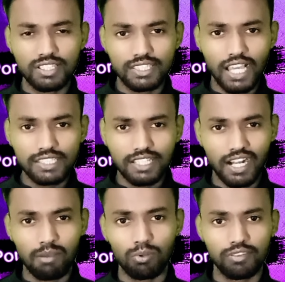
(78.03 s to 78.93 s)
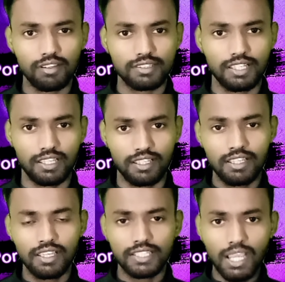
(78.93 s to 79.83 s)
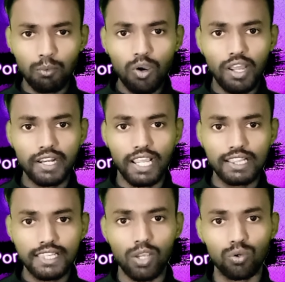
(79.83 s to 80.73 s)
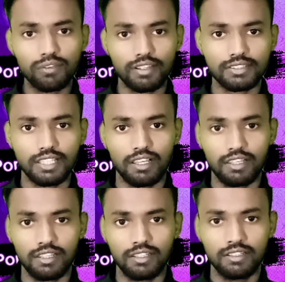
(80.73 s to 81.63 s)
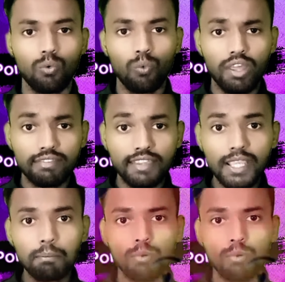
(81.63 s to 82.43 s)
उसके दांत खराब हो सकते हैं या वो अनहेल्थी हो सकता है वैसे ही